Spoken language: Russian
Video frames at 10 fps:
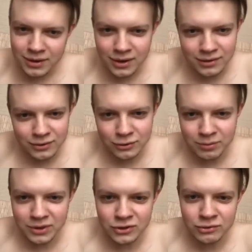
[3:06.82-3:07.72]
Братан,
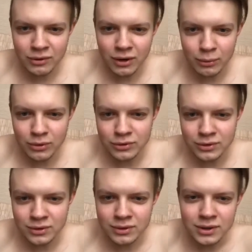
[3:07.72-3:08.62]
сижу, переживаю
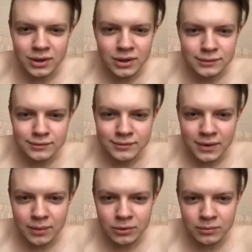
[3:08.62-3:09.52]
просто.
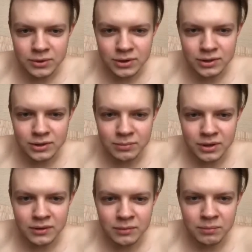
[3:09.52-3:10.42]
Абу, ну,
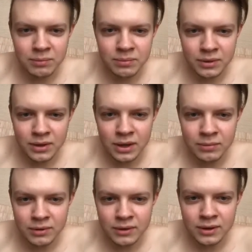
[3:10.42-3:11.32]
пожалуйста, привет,
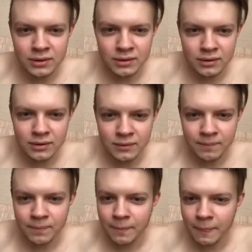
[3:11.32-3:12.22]
передай привет.
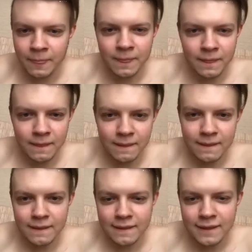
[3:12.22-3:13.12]

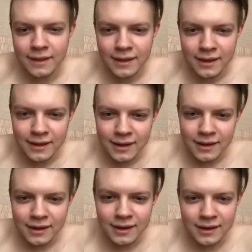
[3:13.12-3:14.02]
Угу.
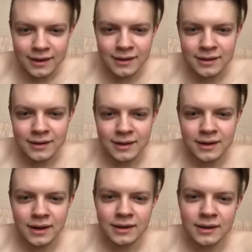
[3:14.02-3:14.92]
А, когда ты
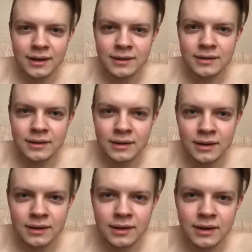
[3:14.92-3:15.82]
на крайний раз,
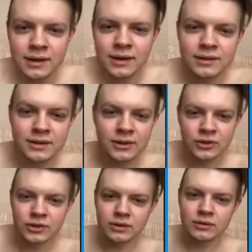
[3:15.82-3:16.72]
когда ты крайний раз
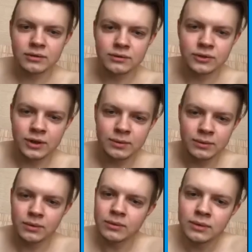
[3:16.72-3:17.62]
дрочил, ну,
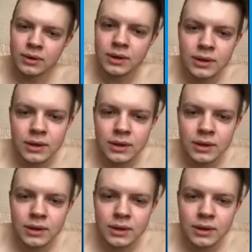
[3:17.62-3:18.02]
вчера, по-моему,